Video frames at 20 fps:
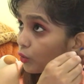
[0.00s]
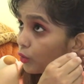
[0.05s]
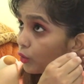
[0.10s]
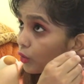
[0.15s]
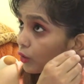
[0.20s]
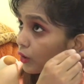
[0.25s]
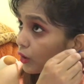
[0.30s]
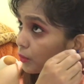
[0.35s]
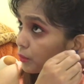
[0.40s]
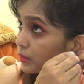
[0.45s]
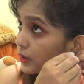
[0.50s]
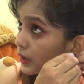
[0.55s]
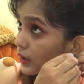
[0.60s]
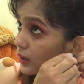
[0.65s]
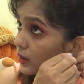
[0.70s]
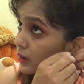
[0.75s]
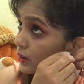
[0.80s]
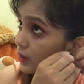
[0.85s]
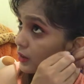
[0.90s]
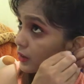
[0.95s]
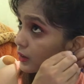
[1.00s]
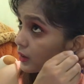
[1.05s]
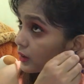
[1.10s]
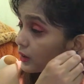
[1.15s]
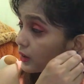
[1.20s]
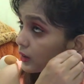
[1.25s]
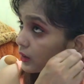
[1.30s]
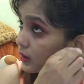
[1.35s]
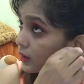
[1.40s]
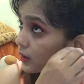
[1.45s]
और आप देख सकते
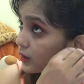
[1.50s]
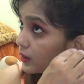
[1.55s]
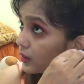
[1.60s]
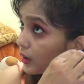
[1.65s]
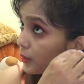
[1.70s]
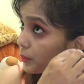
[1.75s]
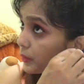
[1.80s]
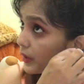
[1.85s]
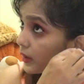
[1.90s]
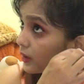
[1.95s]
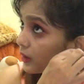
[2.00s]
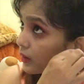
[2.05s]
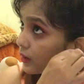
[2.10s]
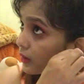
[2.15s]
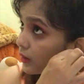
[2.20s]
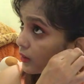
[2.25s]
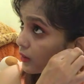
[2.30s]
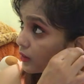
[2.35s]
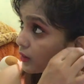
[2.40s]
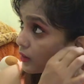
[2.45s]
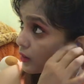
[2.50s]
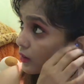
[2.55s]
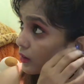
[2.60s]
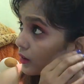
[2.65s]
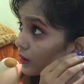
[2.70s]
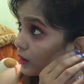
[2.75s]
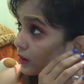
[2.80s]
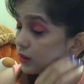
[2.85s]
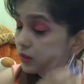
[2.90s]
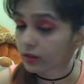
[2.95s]
हैं कितना प्यारा लग रहा
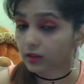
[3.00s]
है